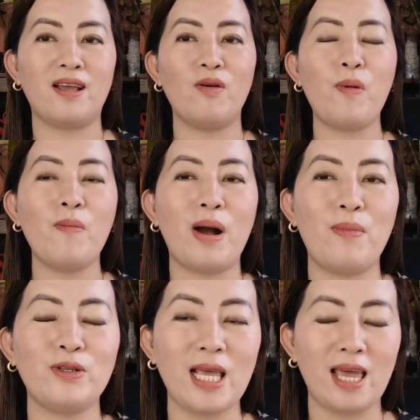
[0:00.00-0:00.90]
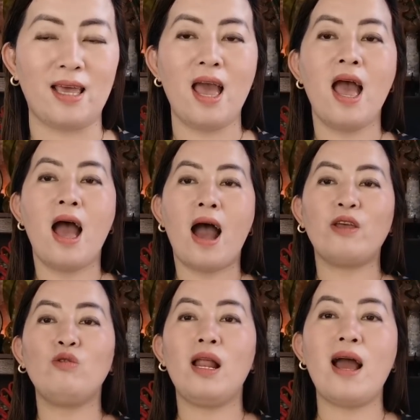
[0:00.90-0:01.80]
Ganun po mga bossing.
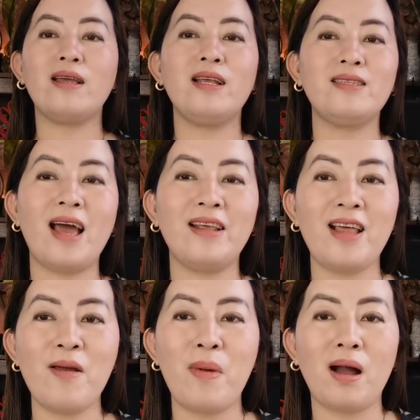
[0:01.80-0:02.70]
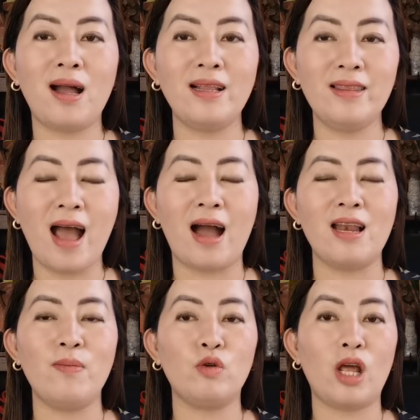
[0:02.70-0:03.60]
Ayuda lagi ng salita ay magaganda.
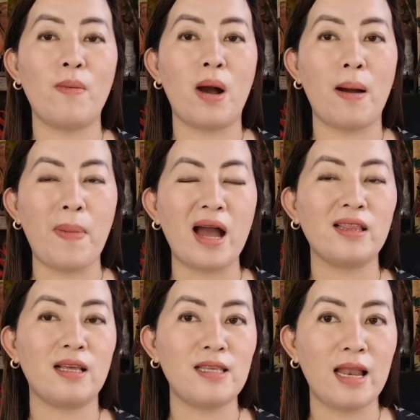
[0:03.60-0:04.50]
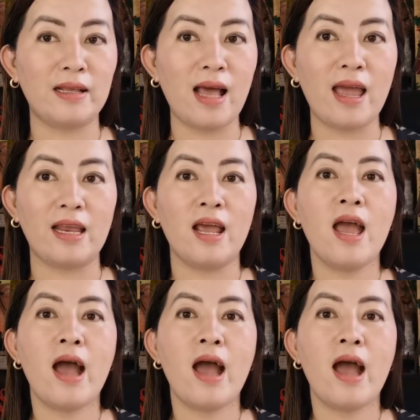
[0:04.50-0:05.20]
Kalimutan ng mga pangit na salita eh.